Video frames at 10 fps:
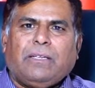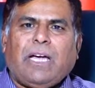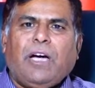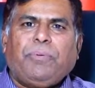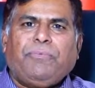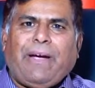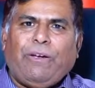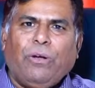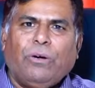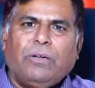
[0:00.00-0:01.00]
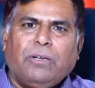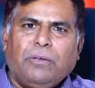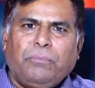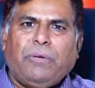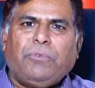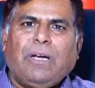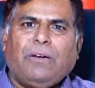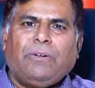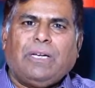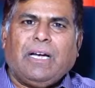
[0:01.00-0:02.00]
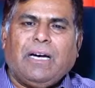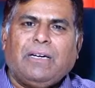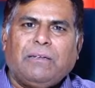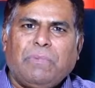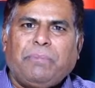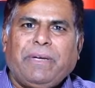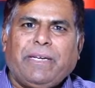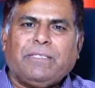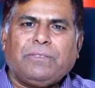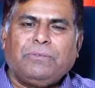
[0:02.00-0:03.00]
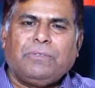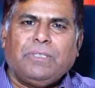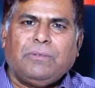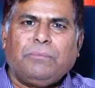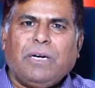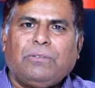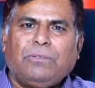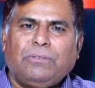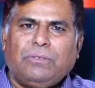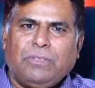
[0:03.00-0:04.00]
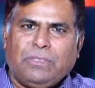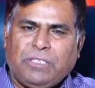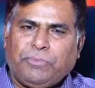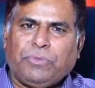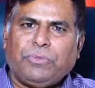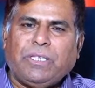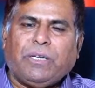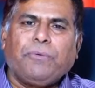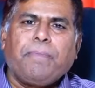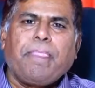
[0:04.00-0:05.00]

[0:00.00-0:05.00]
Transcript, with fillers: టాప్ ఫైవ్లో మేము కూడా ఒకరుగా మా పేరెంట్స్ మాకు చెప్తూ ఉంటారు